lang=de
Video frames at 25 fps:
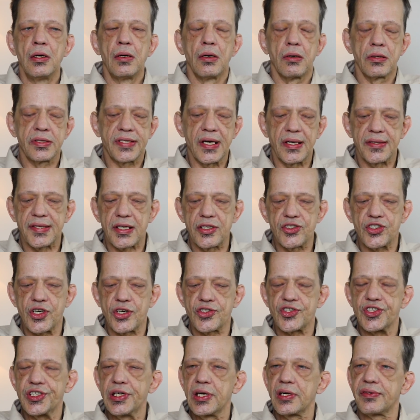und hat
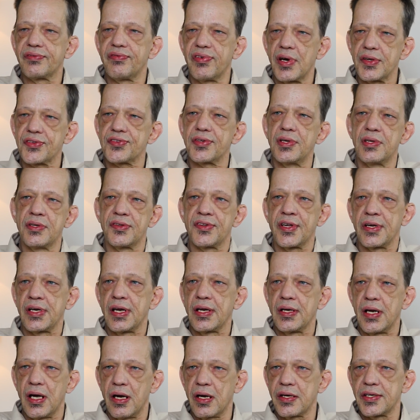recherchiert, was in
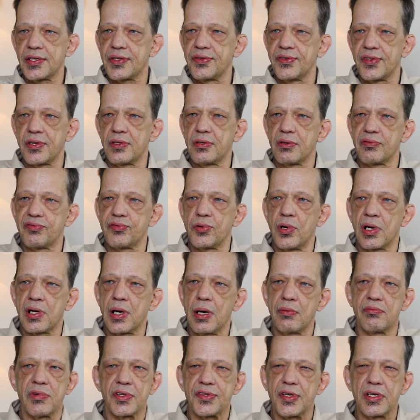seiner Nachrichtensendung
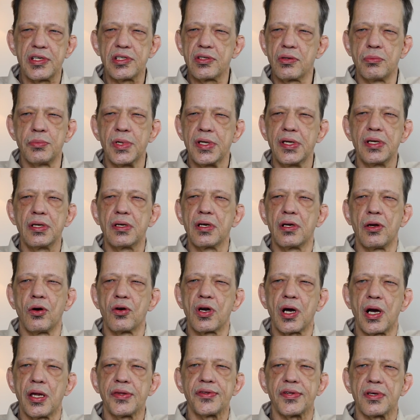vorkam, was er nicht unbedingt genau
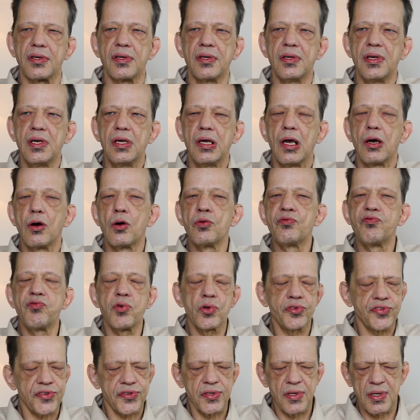kannte. Und
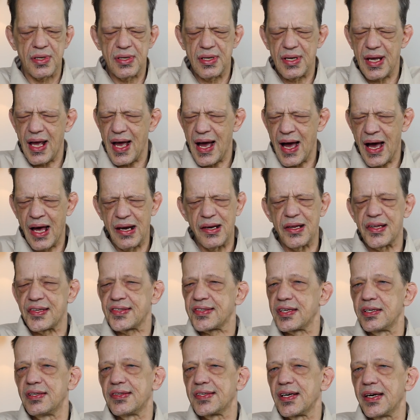wusste
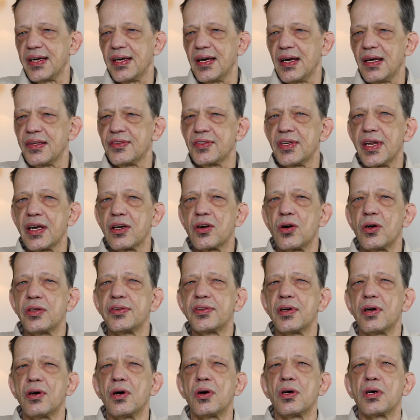alles hinterher. Also der
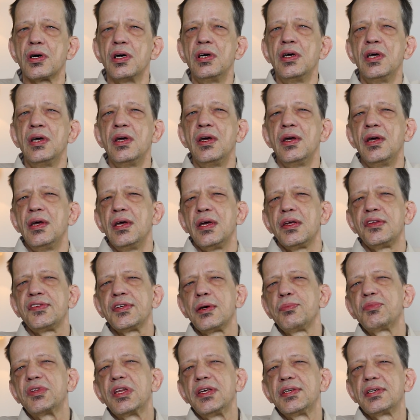konnte auch
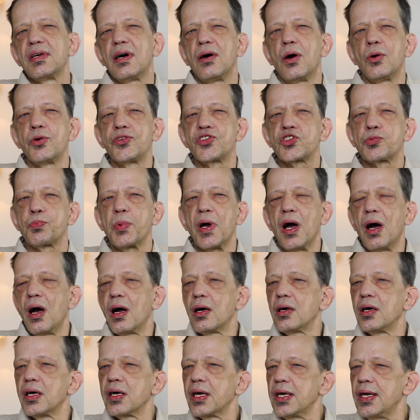sämtliche
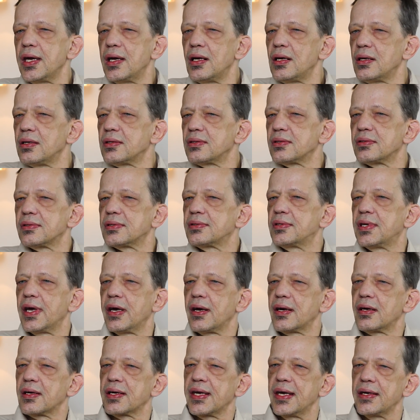Ausspracheregeln
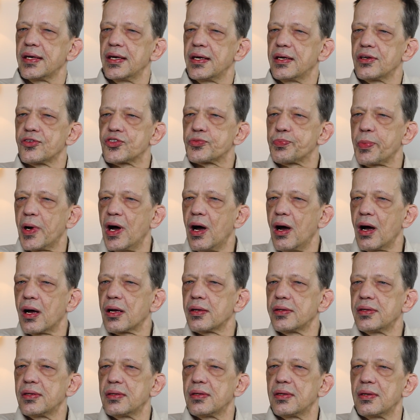der gängigen
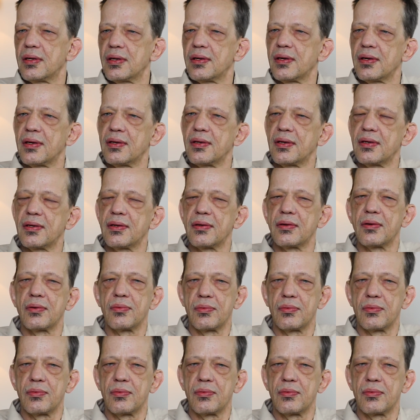Sprachen äh,